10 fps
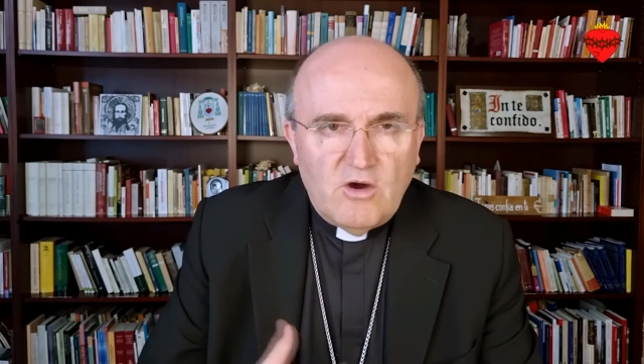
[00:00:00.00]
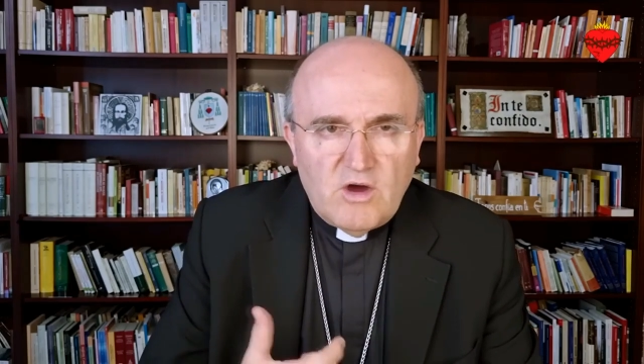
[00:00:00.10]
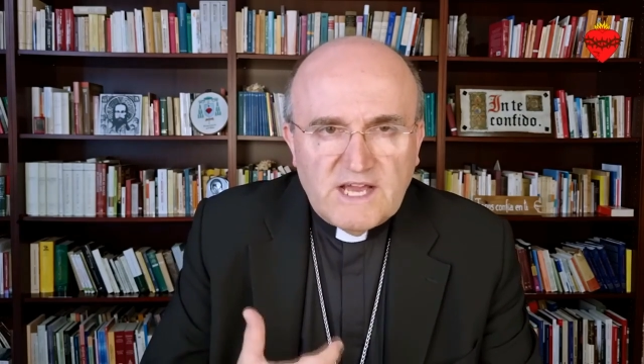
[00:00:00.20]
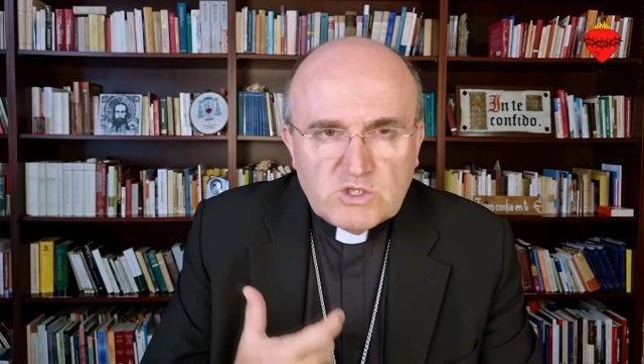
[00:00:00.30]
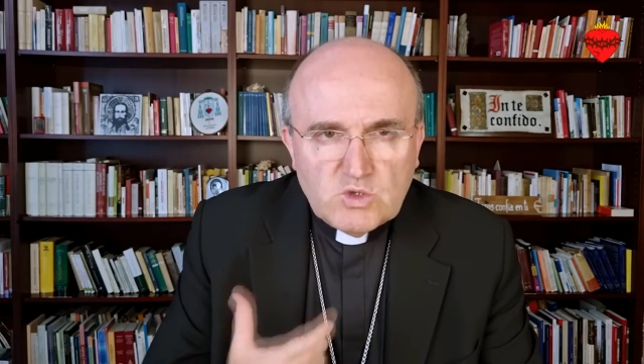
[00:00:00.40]

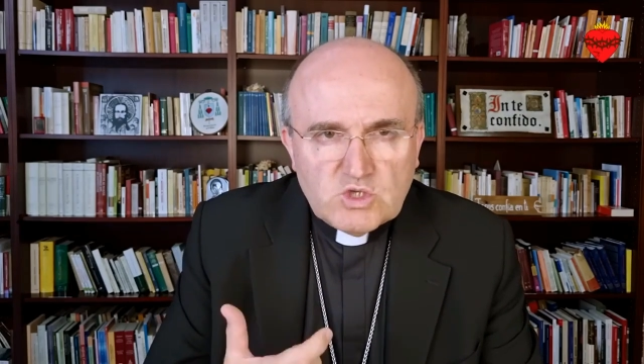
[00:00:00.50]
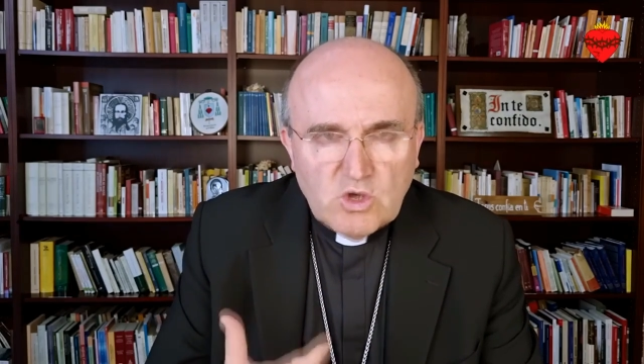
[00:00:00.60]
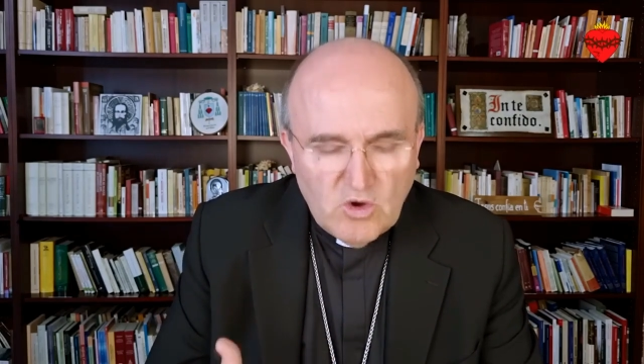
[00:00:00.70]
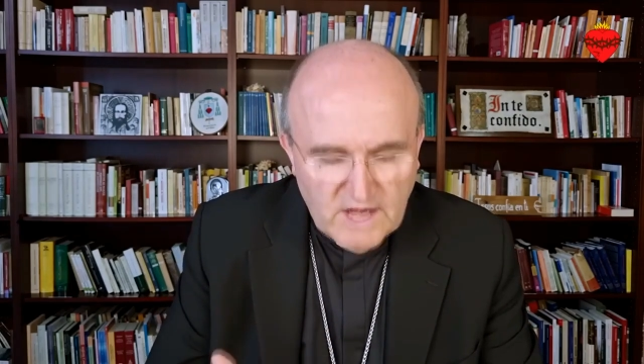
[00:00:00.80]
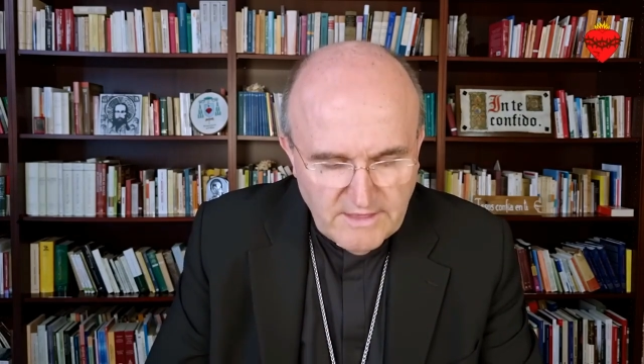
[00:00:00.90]
Oh,
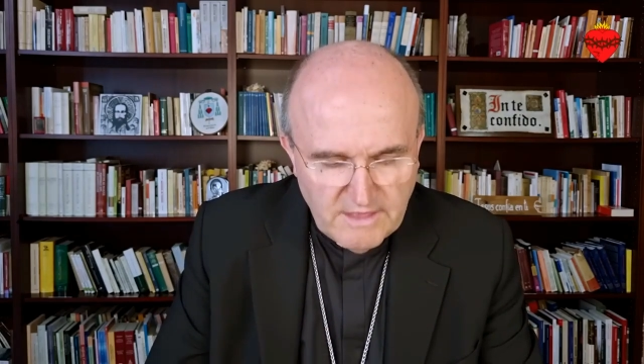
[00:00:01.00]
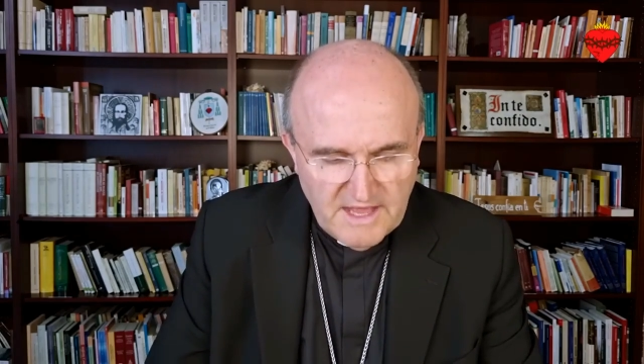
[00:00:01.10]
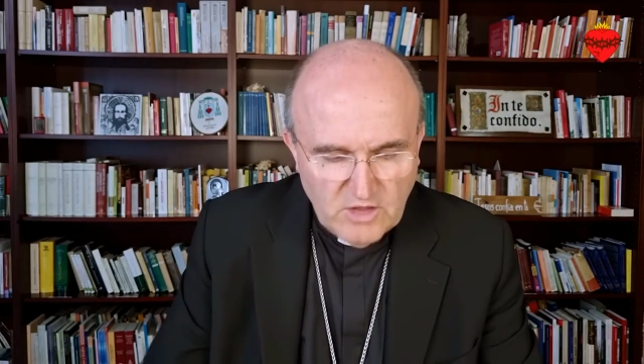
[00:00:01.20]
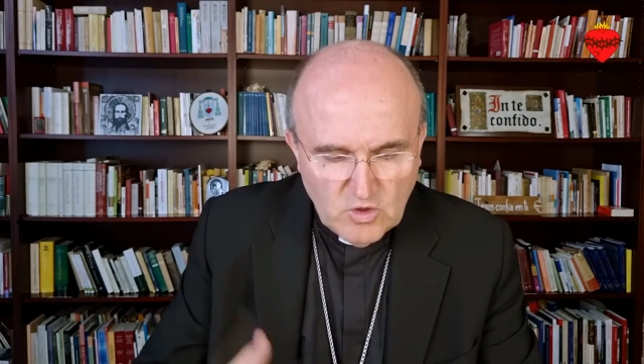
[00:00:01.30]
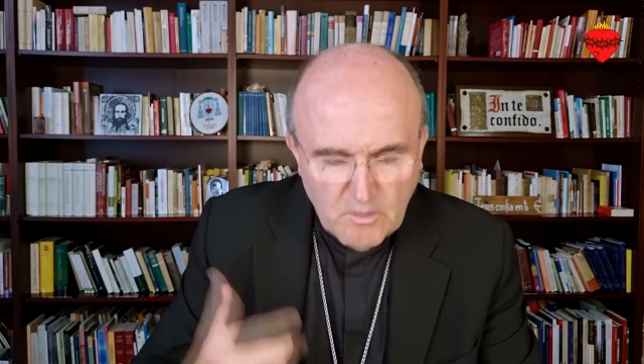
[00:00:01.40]
Jesús ora
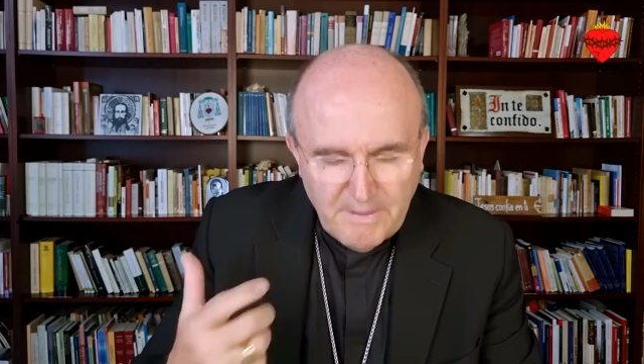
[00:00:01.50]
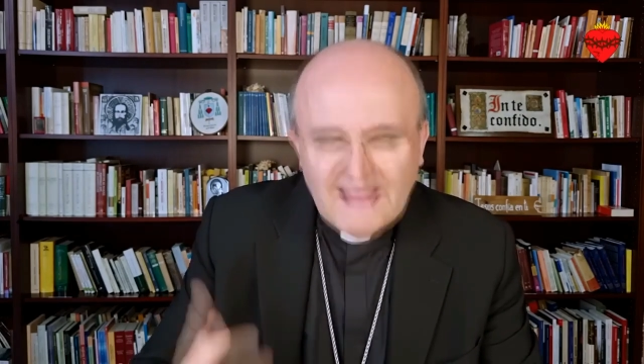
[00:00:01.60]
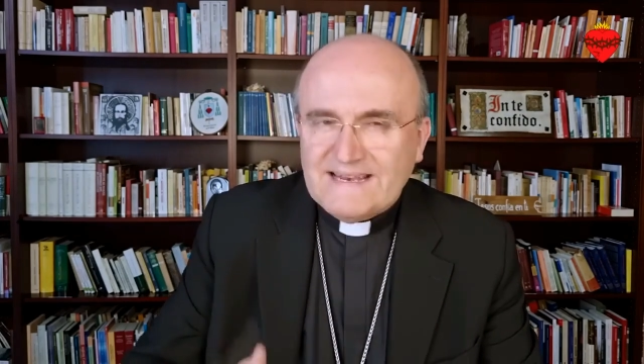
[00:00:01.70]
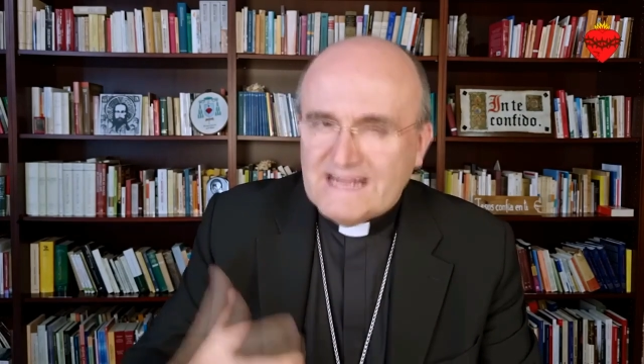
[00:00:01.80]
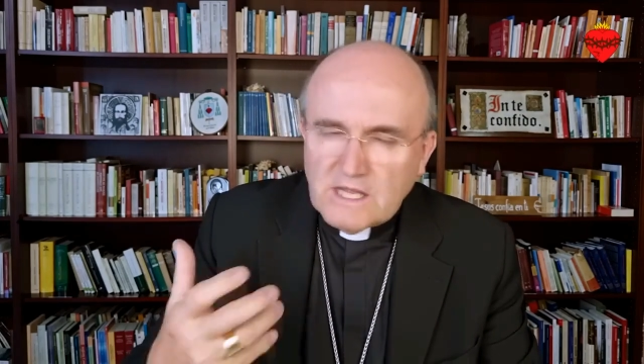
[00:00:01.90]
diciendo,
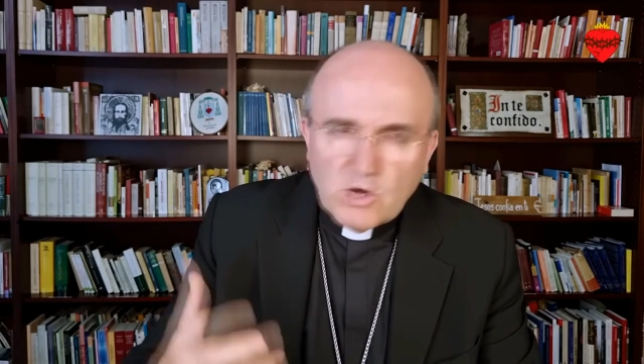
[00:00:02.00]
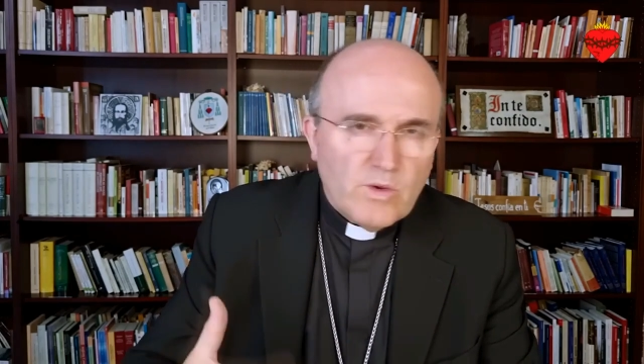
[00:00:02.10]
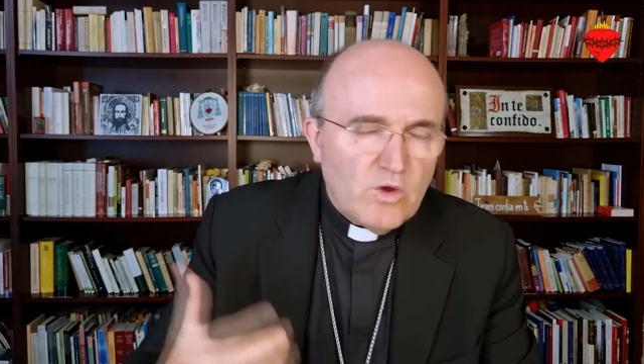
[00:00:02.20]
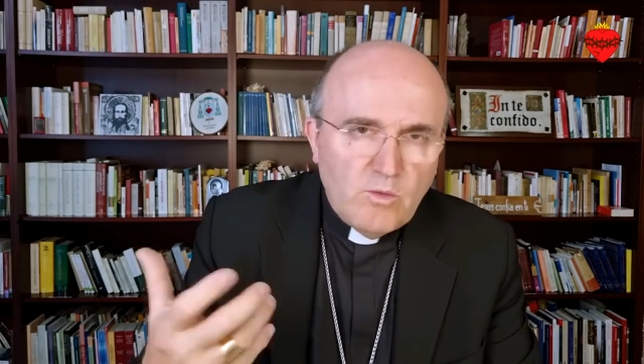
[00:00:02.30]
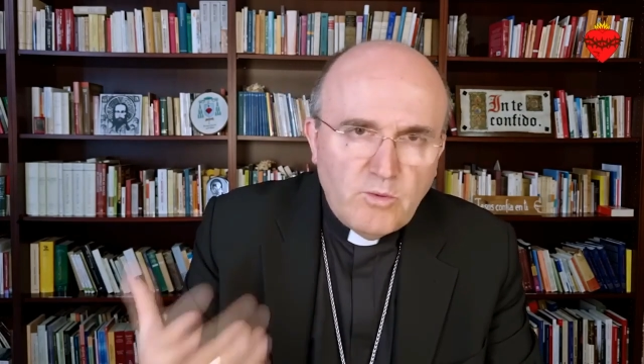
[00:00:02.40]
Padre, te
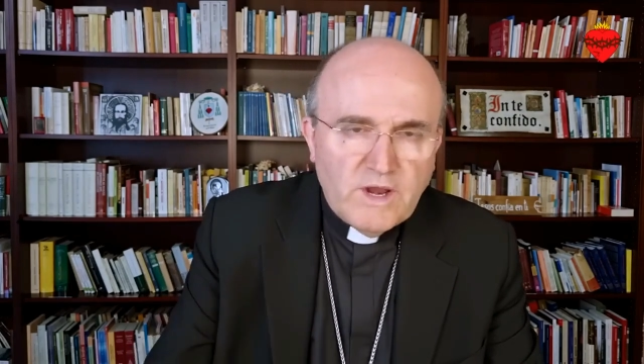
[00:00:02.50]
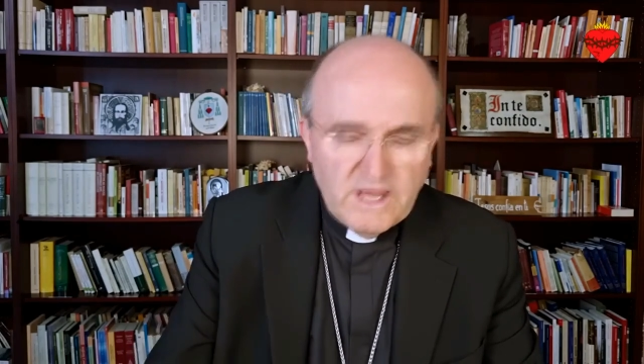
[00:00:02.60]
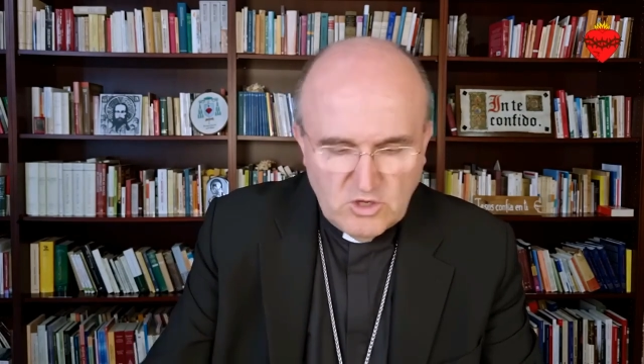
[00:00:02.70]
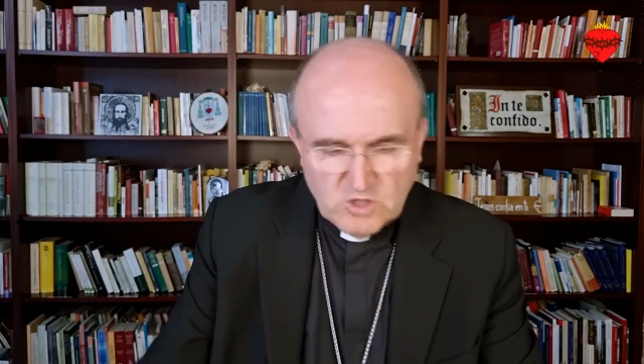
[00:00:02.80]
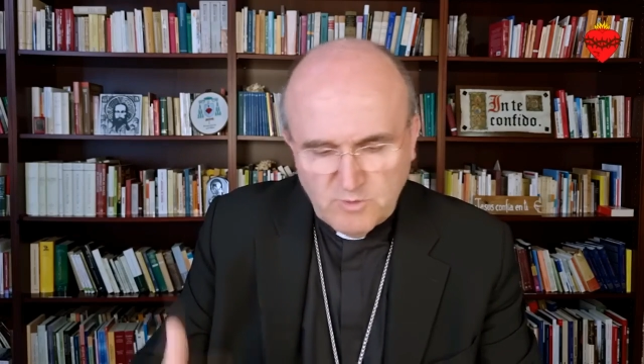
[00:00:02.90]
ruego por
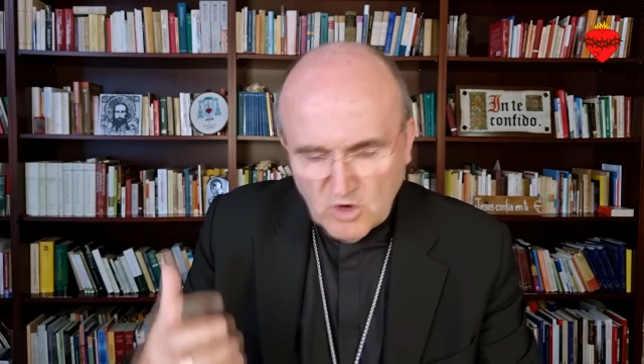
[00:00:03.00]
ellos,